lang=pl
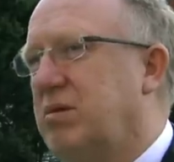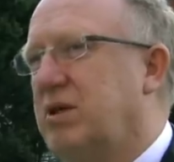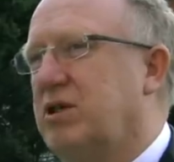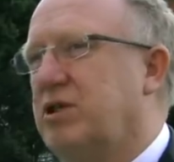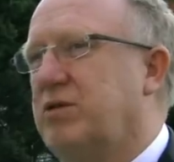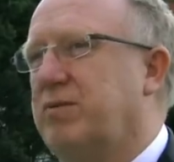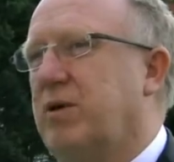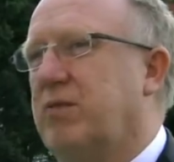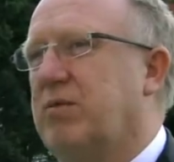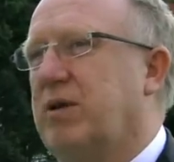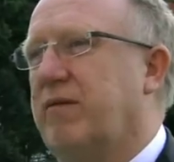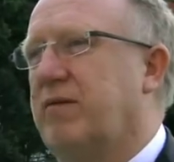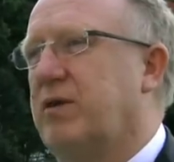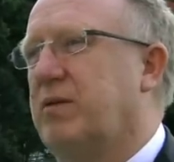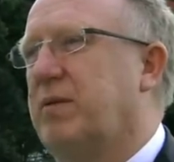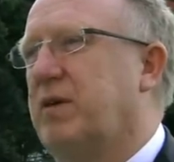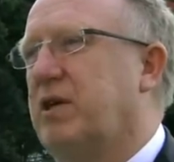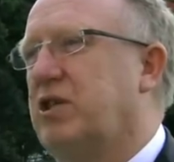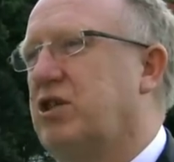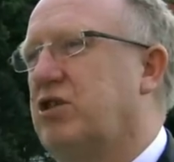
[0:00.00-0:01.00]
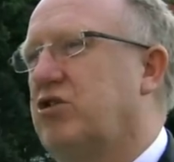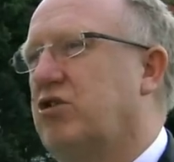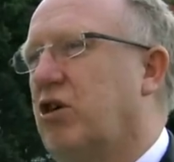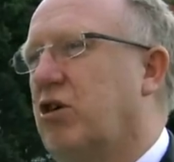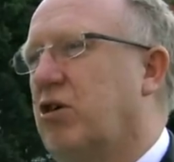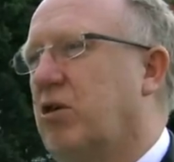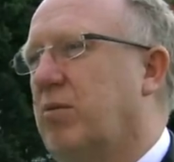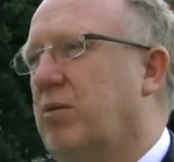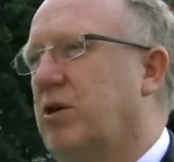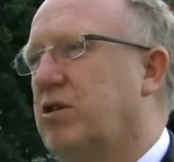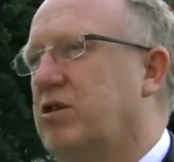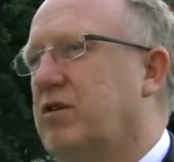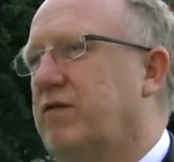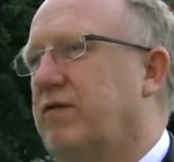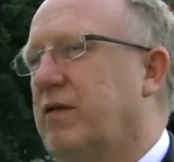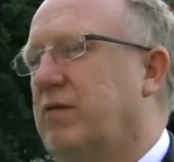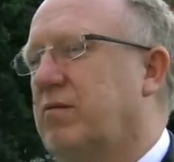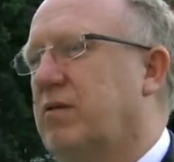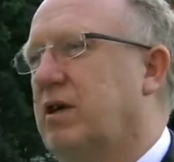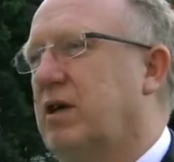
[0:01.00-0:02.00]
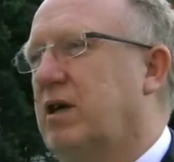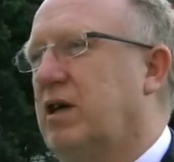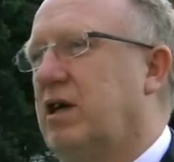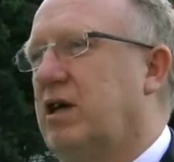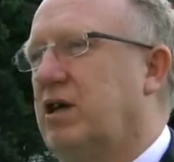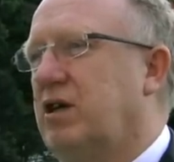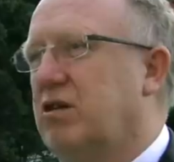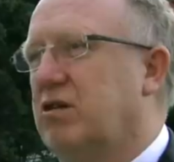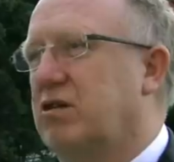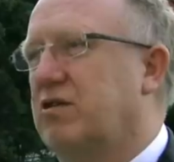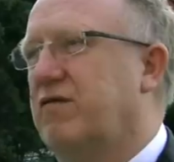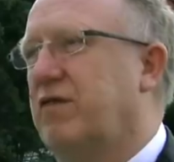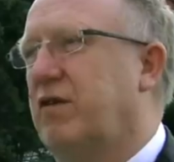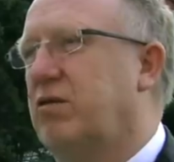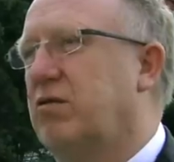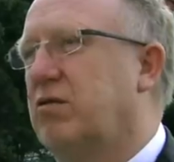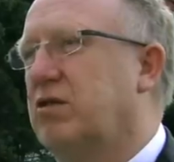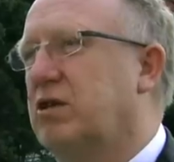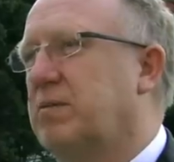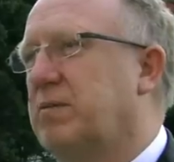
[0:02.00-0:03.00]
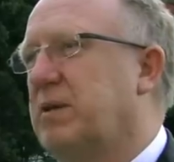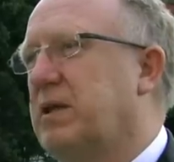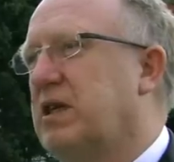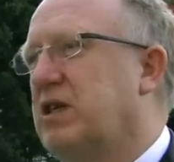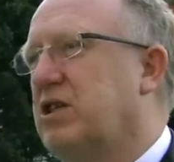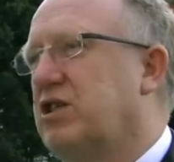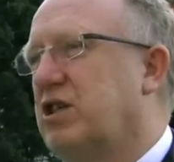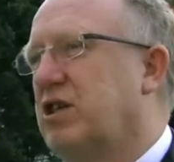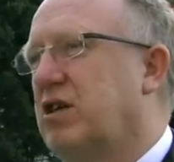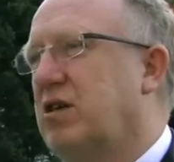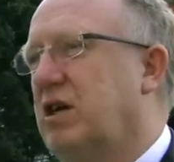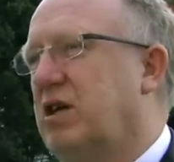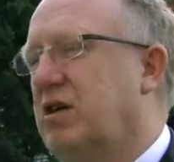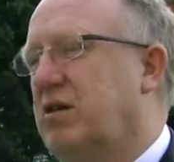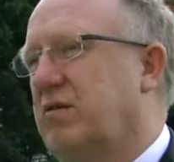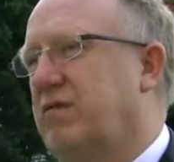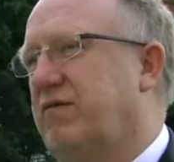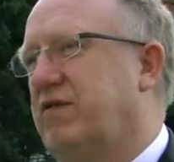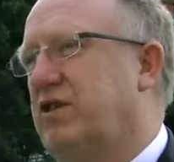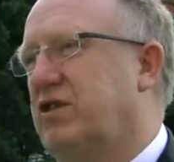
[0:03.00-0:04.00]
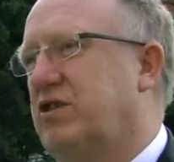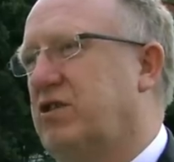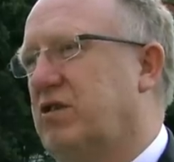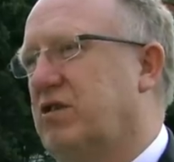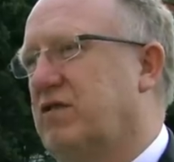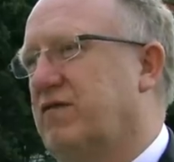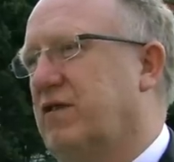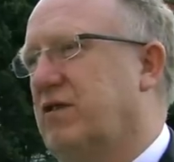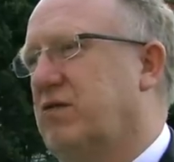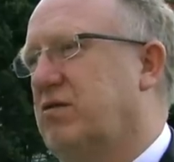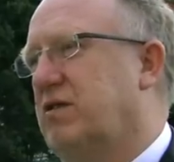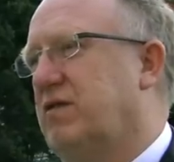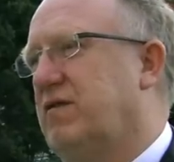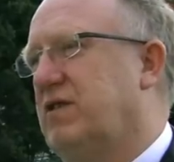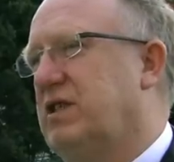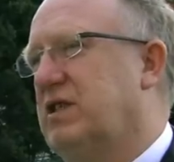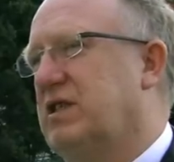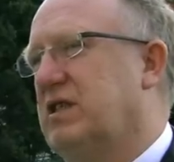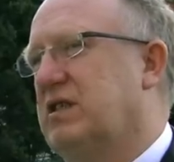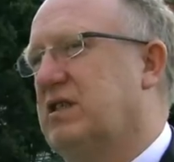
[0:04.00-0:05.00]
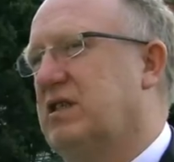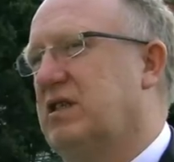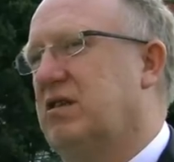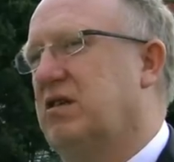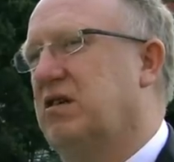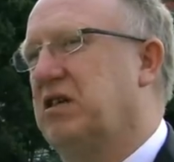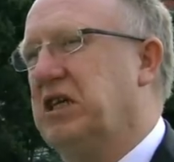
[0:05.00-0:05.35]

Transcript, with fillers: śmiem nawet powiedzieć lokomotywą i rozwoju gospodarczego, ale również i rozwoju cywilizacyjnego.